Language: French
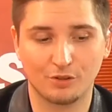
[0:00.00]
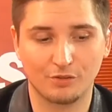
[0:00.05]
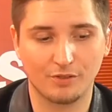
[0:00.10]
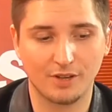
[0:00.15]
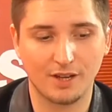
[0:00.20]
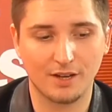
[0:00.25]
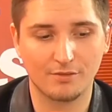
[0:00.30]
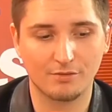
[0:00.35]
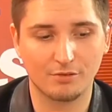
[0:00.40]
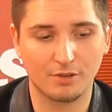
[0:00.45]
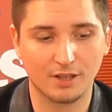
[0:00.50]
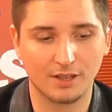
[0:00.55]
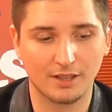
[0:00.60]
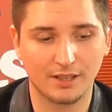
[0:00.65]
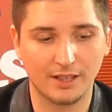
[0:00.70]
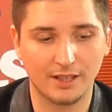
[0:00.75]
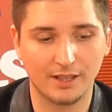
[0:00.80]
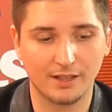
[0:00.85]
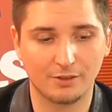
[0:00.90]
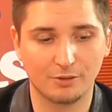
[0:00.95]
devait avoir
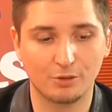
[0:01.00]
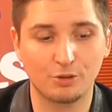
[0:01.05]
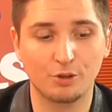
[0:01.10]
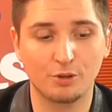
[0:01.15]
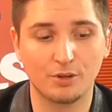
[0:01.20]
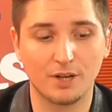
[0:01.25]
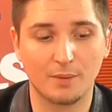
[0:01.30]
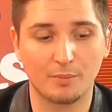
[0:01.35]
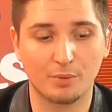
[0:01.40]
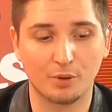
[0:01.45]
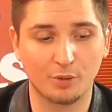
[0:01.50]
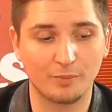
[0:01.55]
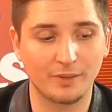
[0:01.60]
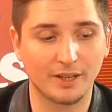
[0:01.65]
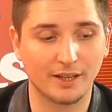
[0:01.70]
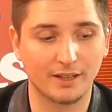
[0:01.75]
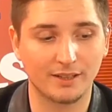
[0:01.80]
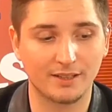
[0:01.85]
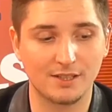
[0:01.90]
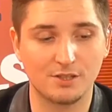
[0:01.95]
lié, lieu la
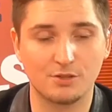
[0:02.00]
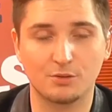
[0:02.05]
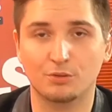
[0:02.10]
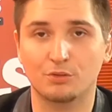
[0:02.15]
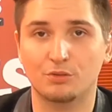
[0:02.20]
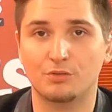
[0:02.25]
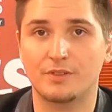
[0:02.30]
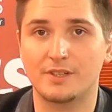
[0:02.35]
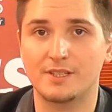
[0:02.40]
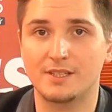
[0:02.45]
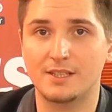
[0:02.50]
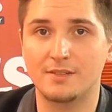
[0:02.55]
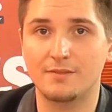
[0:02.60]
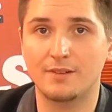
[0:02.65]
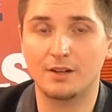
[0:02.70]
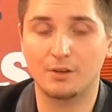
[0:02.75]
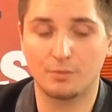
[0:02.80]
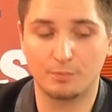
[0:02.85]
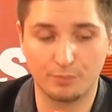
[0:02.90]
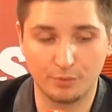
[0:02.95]
première édition du
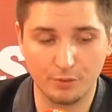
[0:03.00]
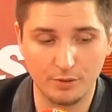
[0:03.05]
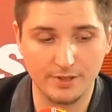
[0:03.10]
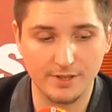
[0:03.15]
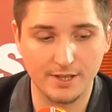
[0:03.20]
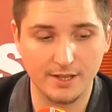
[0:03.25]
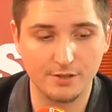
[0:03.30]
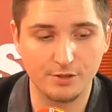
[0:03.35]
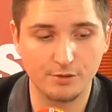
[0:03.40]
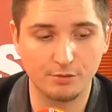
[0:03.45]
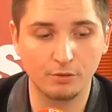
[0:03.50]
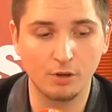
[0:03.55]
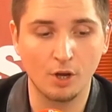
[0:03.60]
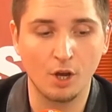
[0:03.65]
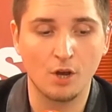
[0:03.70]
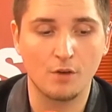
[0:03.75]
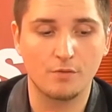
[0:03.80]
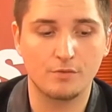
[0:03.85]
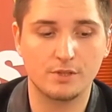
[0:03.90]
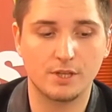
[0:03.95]
festival Pulsation.
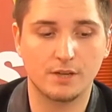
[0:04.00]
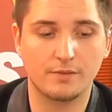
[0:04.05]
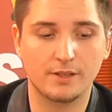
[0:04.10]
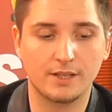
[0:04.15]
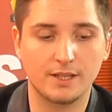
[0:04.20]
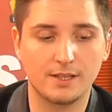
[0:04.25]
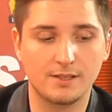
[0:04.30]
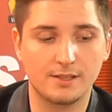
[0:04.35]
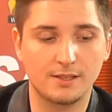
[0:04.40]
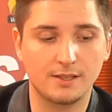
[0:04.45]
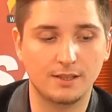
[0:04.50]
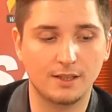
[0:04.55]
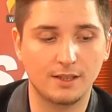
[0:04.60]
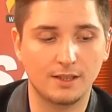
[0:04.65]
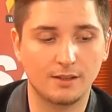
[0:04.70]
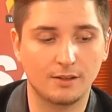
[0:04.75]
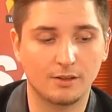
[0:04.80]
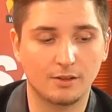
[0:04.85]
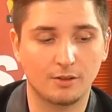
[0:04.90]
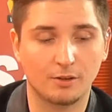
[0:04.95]
Vous avez
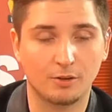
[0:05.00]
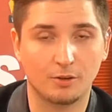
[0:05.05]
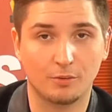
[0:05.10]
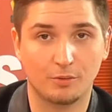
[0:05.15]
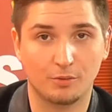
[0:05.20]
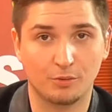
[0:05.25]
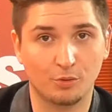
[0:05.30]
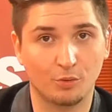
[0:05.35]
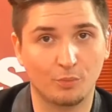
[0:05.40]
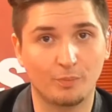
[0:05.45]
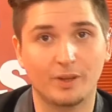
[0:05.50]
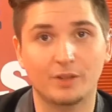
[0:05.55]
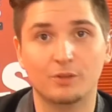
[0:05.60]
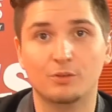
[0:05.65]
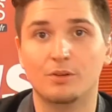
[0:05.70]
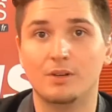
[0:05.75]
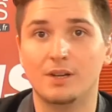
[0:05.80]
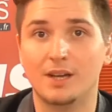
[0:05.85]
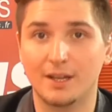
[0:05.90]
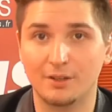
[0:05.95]
décidé euh, non pas de
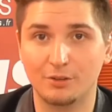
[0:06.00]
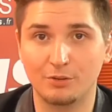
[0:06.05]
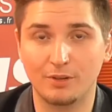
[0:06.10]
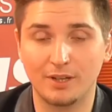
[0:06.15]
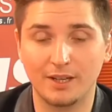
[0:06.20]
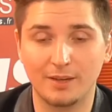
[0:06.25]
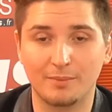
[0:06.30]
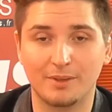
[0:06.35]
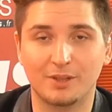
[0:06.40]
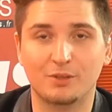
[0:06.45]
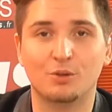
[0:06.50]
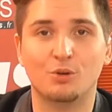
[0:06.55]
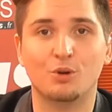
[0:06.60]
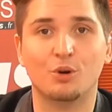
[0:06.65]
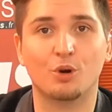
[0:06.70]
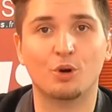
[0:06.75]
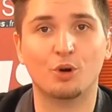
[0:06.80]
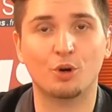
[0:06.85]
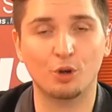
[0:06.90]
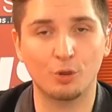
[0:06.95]
l'annuler, mais de le
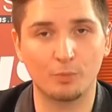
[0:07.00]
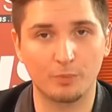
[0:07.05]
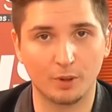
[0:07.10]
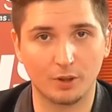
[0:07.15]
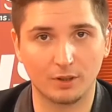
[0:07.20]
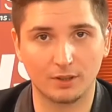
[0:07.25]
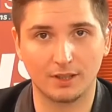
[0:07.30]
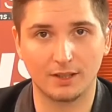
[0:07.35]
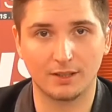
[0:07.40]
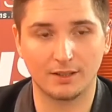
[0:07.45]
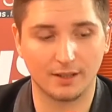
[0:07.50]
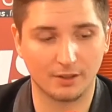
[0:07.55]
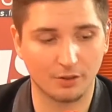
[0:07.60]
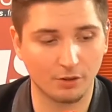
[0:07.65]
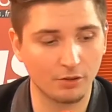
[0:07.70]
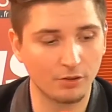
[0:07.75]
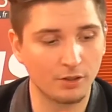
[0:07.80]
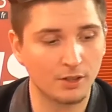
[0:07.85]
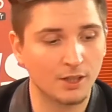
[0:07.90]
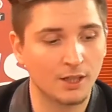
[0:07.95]
reporter d'un
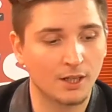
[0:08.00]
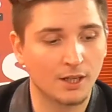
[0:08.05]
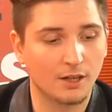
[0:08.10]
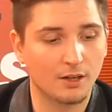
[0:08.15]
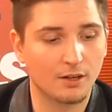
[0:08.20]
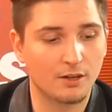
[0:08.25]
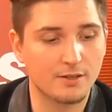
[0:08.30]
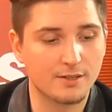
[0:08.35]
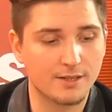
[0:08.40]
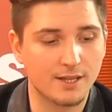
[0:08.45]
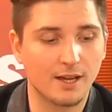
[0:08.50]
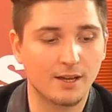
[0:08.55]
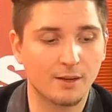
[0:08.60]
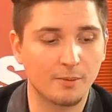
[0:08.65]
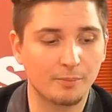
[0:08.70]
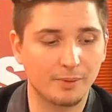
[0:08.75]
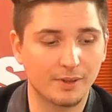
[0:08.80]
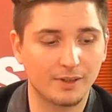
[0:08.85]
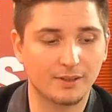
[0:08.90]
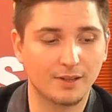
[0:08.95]
an. ça a
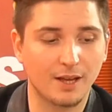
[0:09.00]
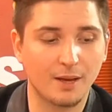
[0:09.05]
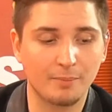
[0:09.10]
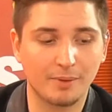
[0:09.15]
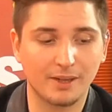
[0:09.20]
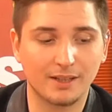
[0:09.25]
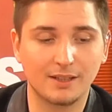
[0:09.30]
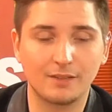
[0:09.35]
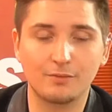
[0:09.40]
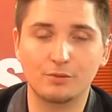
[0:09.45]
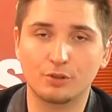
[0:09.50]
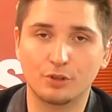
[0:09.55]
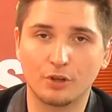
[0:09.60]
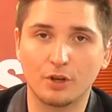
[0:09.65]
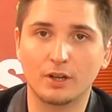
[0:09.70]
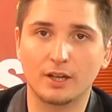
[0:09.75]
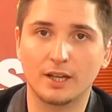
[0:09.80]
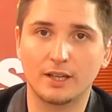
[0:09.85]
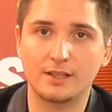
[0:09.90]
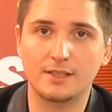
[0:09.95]
impacté votre
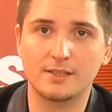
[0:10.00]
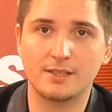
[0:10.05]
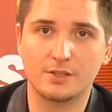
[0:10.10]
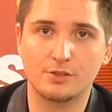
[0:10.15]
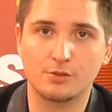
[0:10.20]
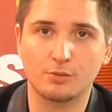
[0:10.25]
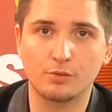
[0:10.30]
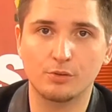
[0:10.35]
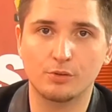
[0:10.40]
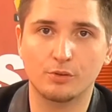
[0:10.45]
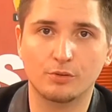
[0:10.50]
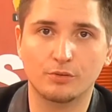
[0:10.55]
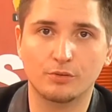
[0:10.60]
organisation, ce